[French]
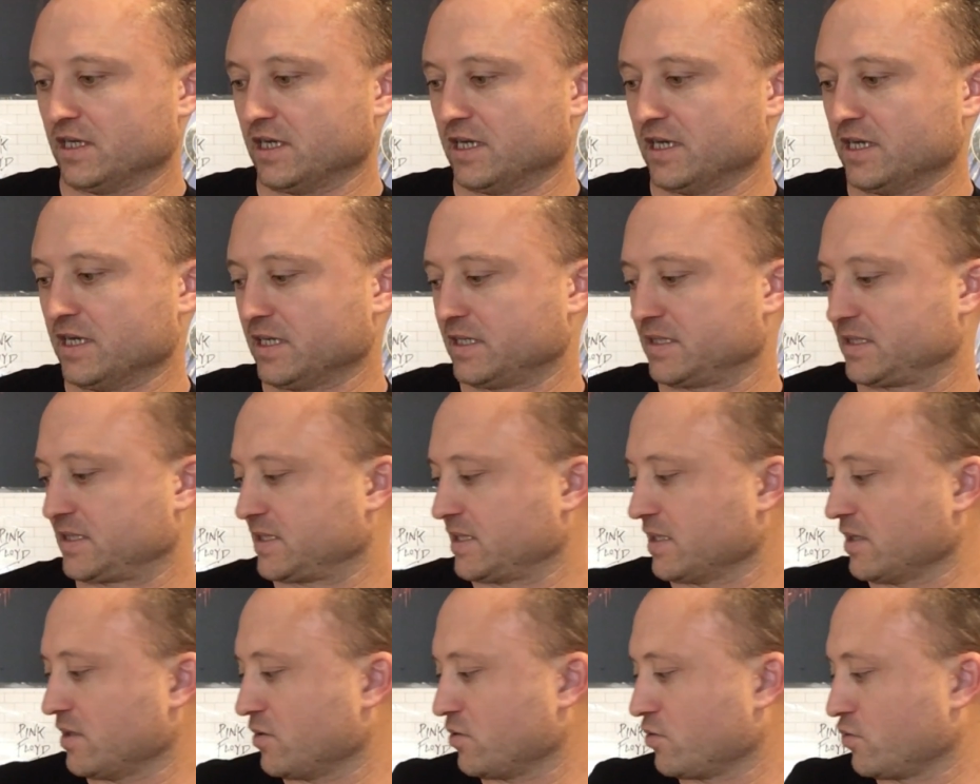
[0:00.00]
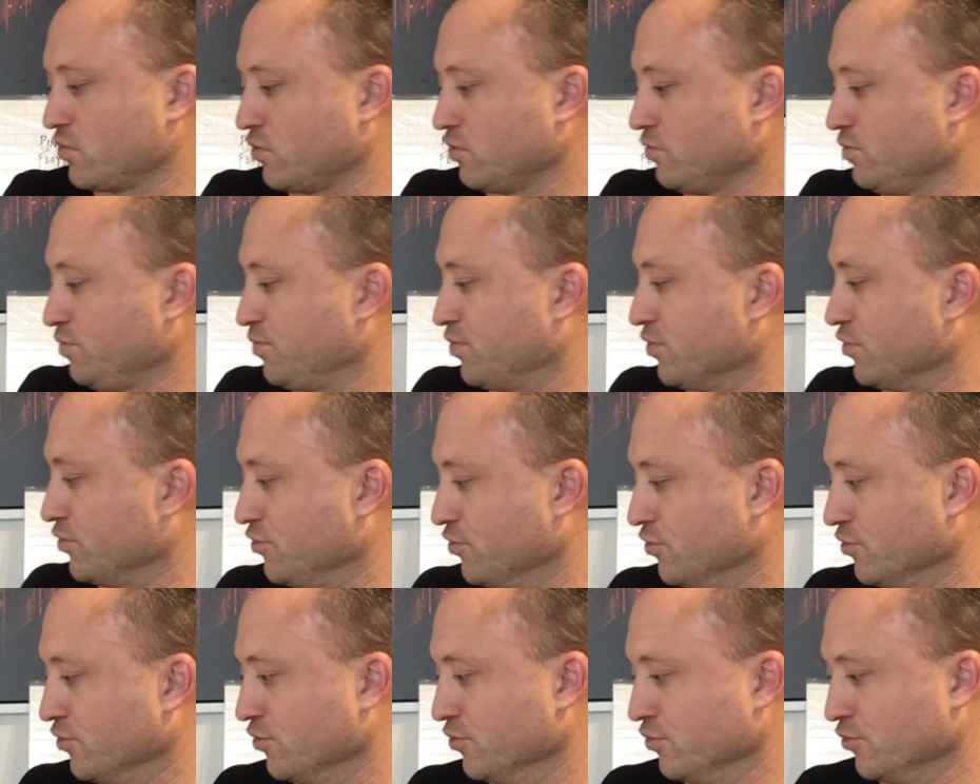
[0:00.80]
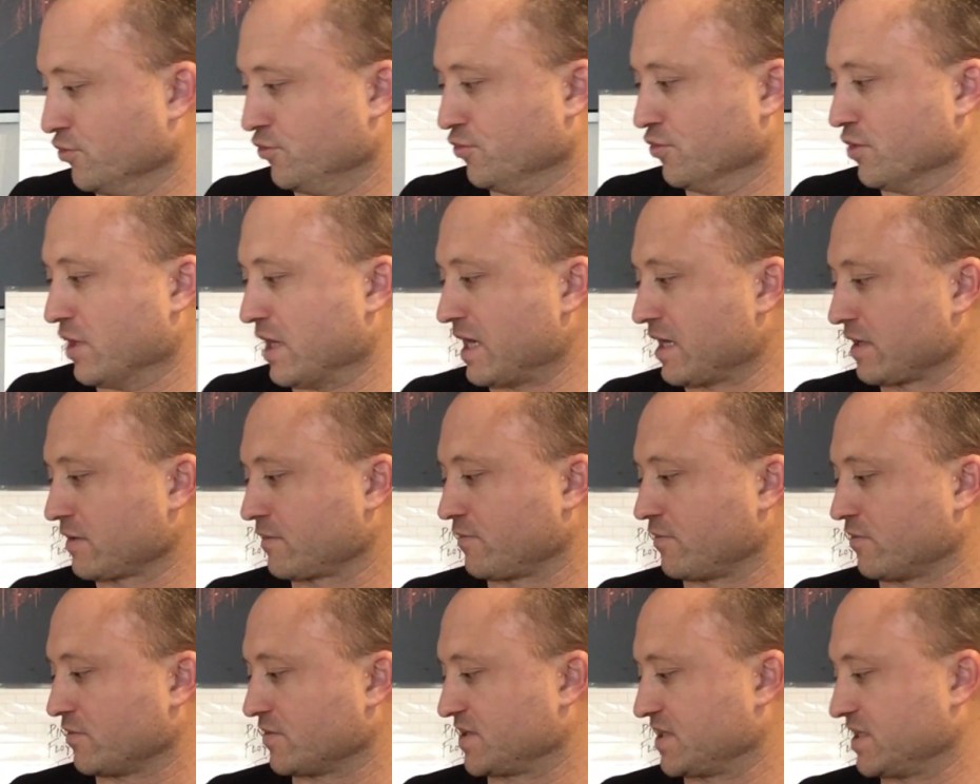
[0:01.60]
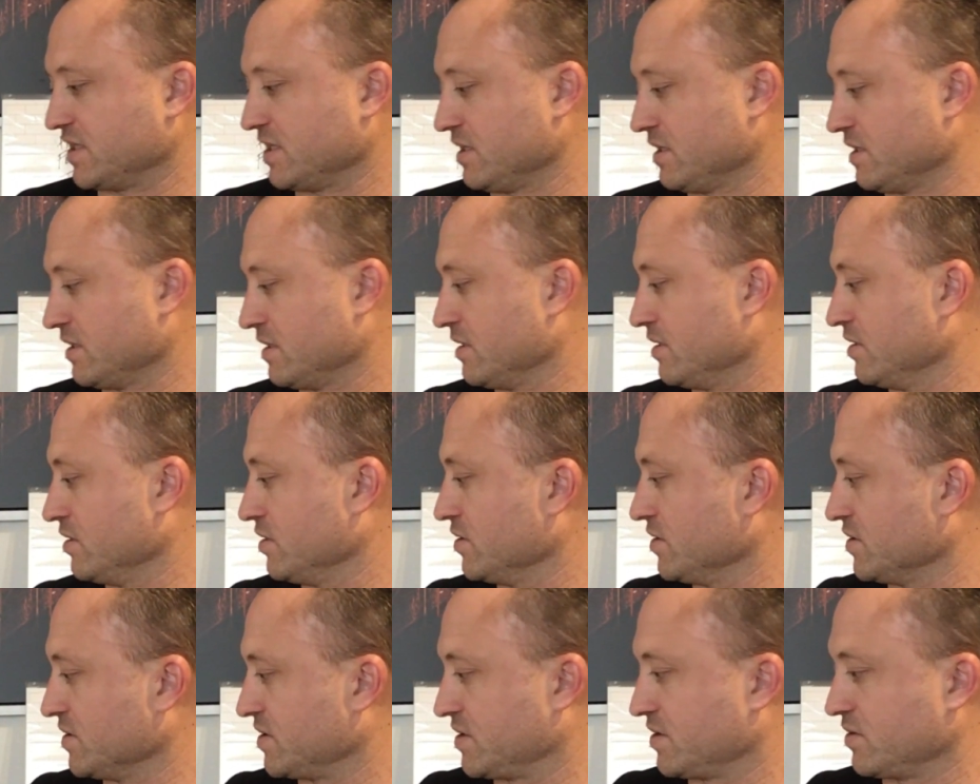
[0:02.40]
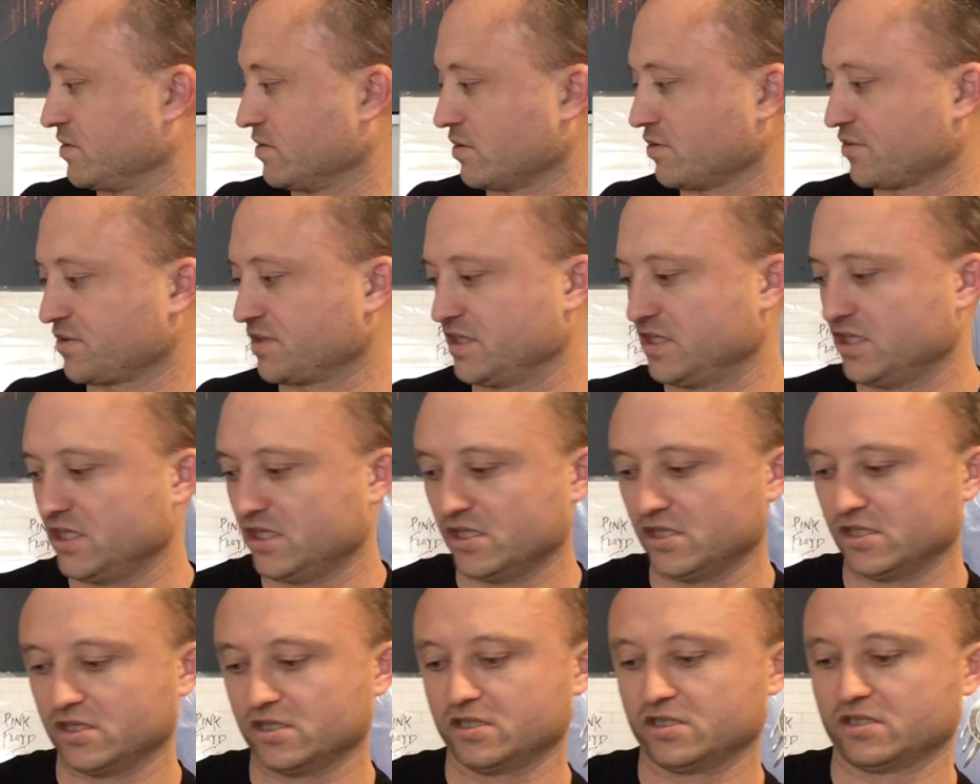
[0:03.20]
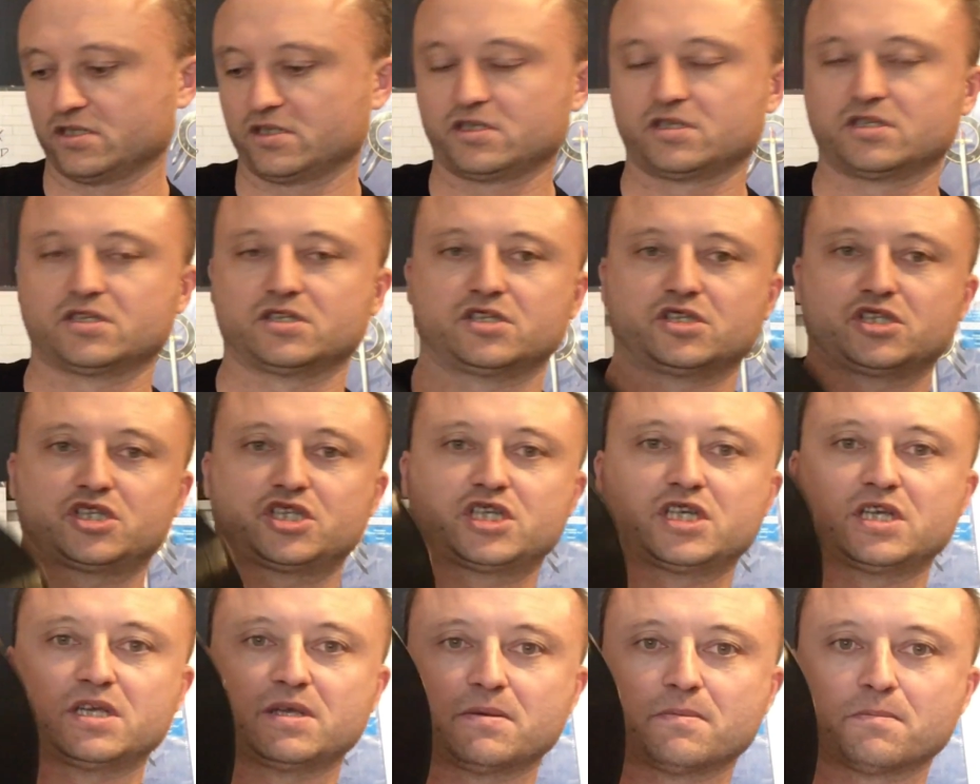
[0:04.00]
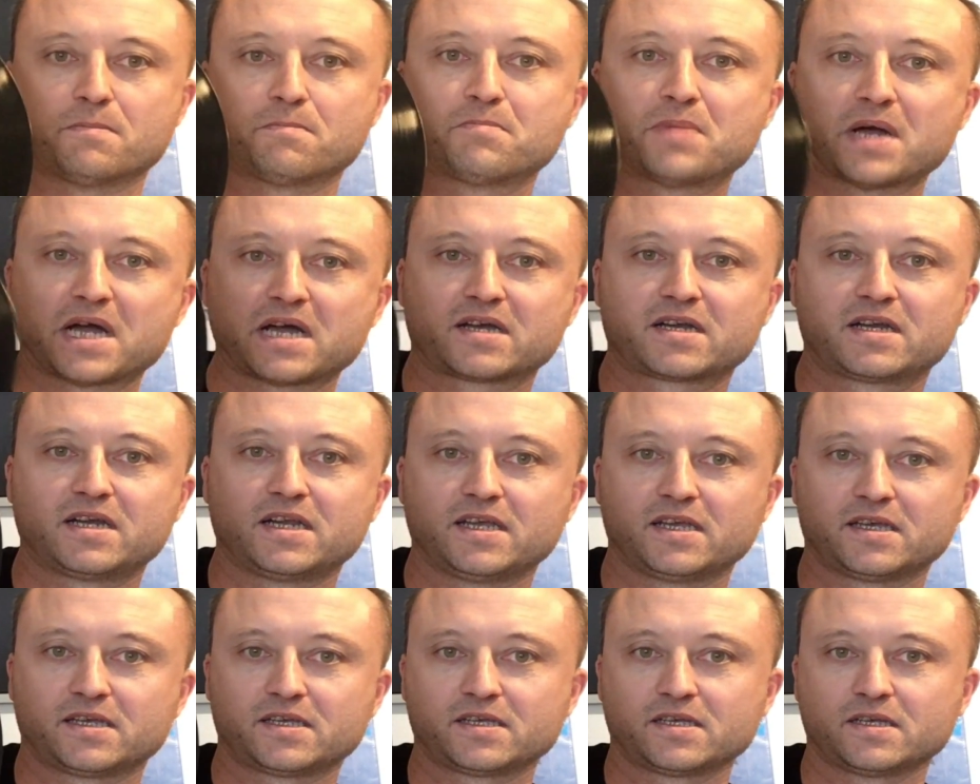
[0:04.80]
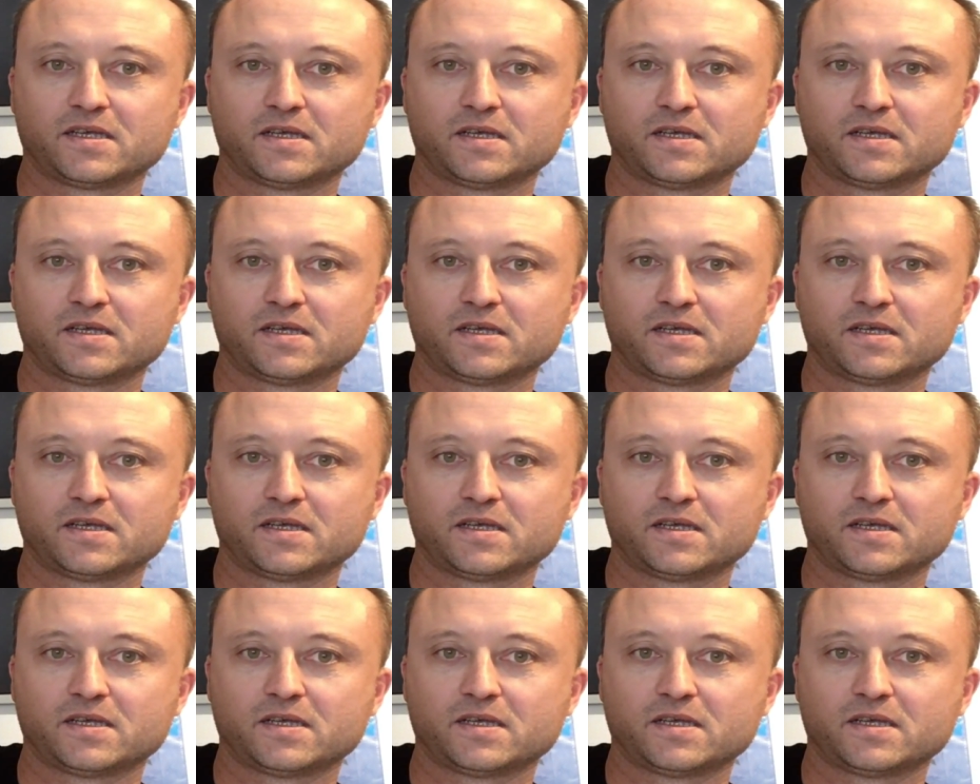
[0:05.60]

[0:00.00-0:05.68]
Excellent groupe de, de art français sorti chez Barclay.